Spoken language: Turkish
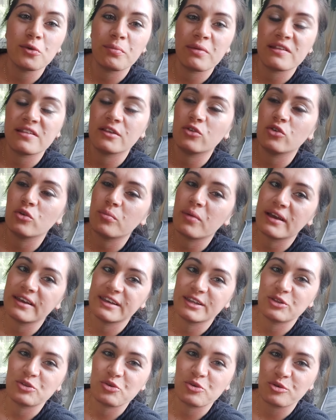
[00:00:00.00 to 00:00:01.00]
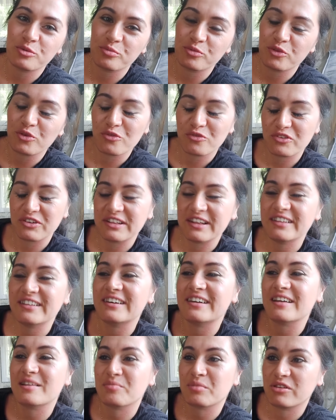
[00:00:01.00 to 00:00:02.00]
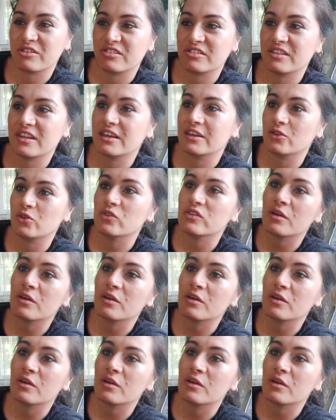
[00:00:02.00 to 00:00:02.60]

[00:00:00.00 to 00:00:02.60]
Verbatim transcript: pes ediyor ben gidiyorum diyor falan. Aras peşinden gidiyor.